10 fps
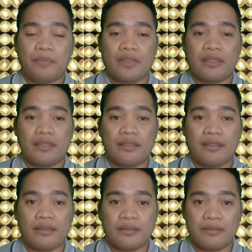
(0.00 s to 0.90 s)

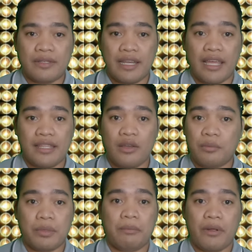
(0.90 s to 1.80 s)
um, ready
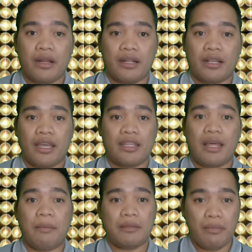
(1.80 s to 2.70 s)
or prepare. Kaya
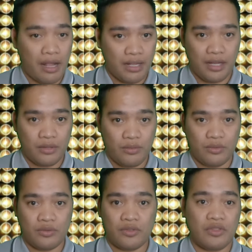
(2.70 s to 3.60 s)
dapat maga ka
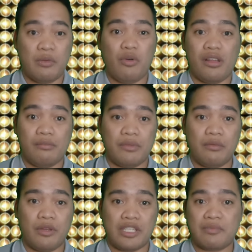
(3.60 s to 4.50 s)
doon. Hindi mo hindi
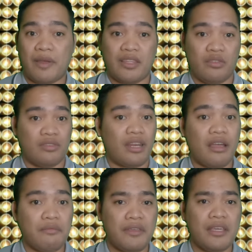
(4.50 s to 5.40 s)
mo expect yung
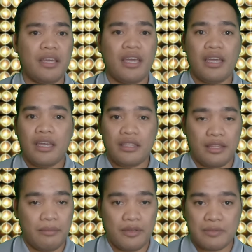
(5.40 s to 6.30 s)
traffic,
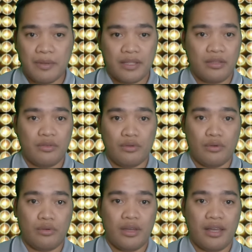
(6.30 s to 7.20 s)
hindi mo expected
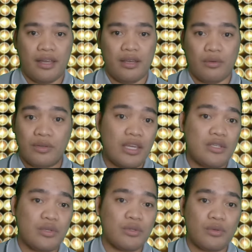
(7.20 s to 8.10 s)
yung uh,
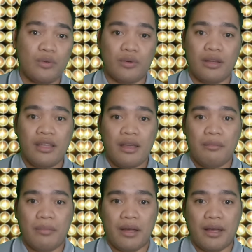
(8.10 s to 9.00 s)
location kung
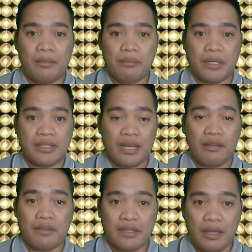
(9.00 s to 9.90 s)
uh, may
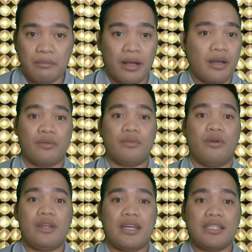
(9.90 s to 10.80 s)
travel time ba ganung
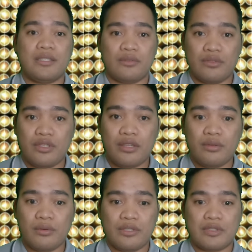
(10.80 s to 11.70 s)
oras. So you need
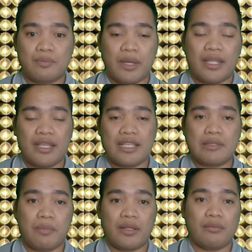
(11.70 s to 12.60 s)
to expect
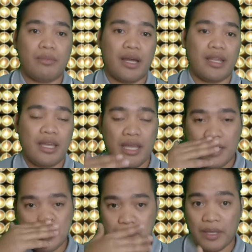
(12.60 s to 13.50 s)
spend but
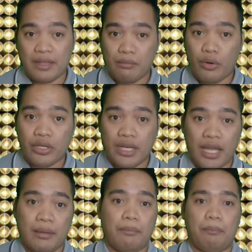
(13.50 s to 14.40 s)
spend more
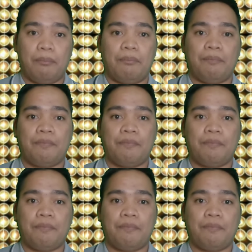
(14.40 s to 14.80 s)
time